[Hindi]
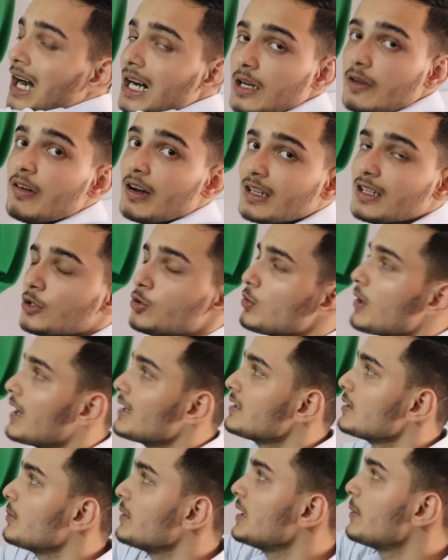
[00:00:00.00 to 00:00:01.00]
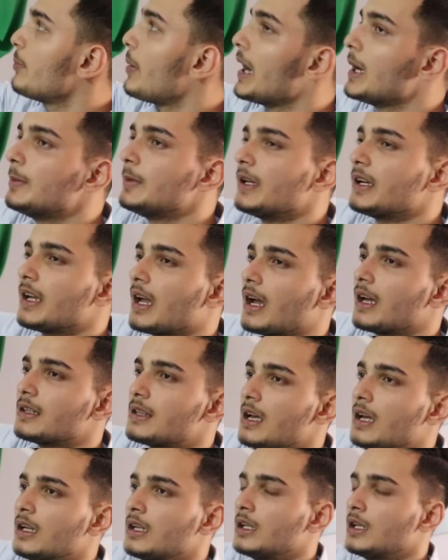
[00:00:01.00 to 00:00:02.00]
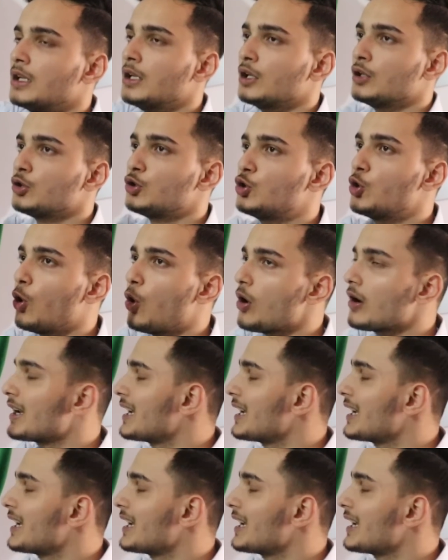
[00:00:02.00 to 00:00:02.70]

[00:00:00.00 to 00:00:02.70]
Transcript: हार्डवेयर की दुकान से मैं ये पाइप लेके आया था दो